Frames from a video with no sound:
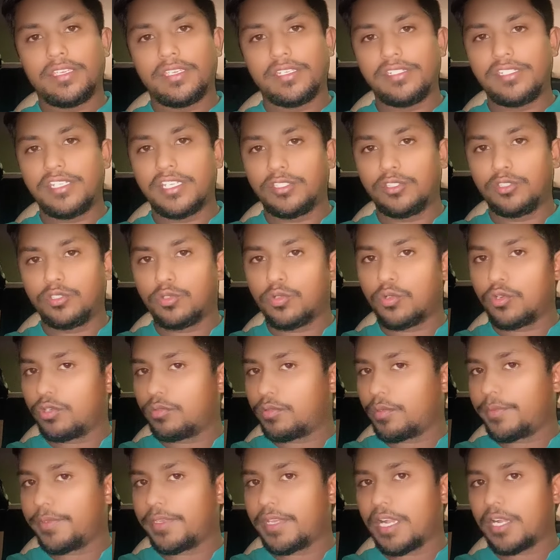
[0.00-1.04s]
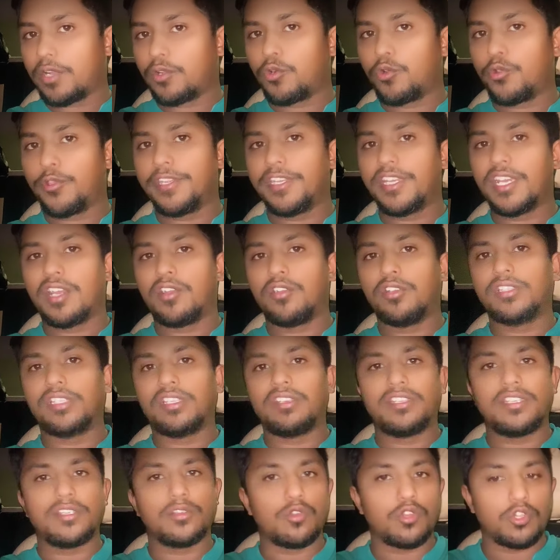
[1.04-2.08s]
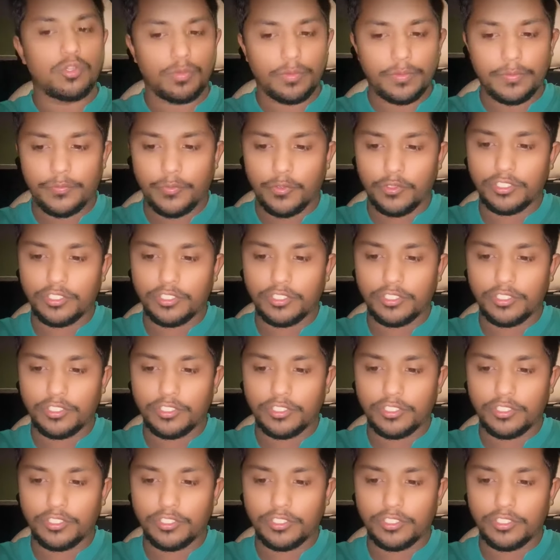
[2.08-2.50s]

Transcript: ইন্ডিয়া যদি কোনোভাবে আগ্রহী না হয় তাহলে এটা কোনোভাবে